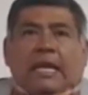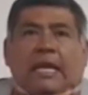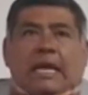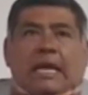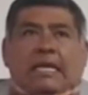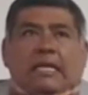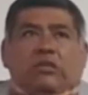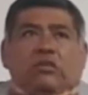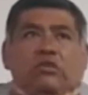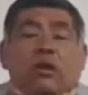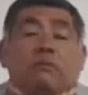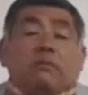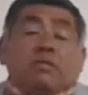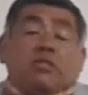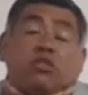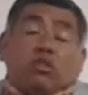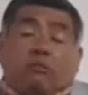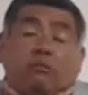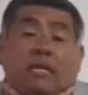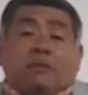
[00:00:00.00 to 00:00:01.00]
Yo he
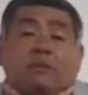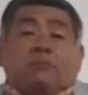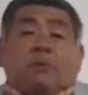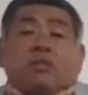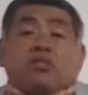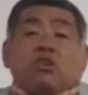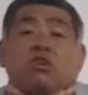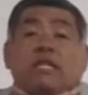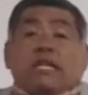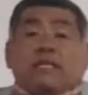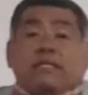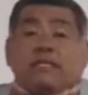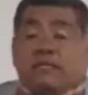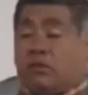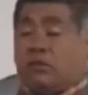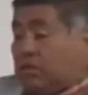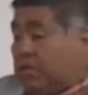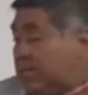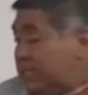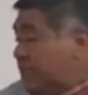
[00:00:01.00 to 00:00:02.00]
visto más personas
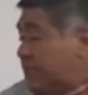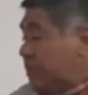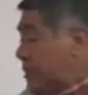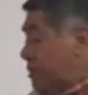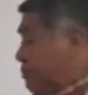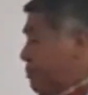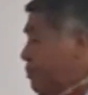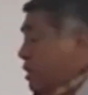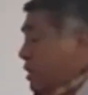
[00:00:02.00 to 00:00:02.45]
con este tipo de